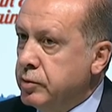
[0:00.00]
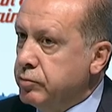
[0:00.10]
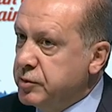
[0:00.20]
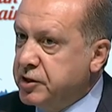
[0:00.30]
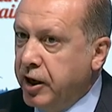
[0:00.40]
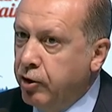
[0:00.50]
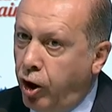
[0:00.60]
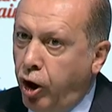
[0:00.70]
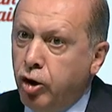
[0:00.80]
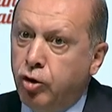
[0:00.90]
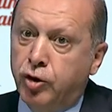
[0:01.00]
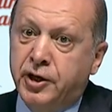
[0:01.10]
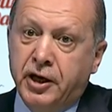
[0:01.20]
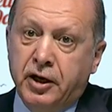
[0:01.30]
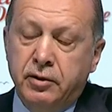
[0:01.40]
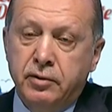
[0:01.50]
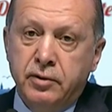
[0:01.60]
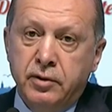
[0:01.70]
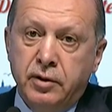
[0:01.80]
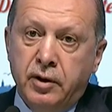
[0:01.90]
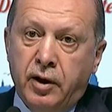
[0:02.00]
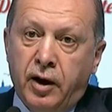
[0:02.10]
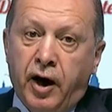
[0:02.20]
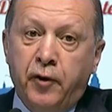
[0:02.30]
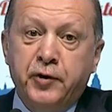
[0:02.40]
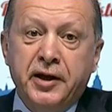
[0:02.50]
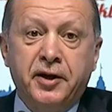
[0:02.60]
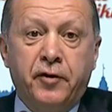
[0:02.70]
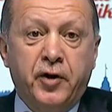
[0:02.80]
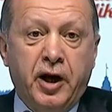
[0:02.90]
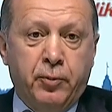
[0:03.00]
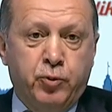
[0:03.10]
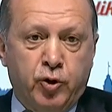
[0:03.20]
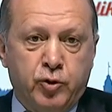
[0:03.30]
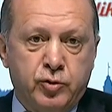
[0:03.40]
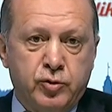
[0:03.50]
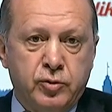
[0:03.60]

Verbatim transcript: bize ne oluyor ki afra tafra yapıyoruz?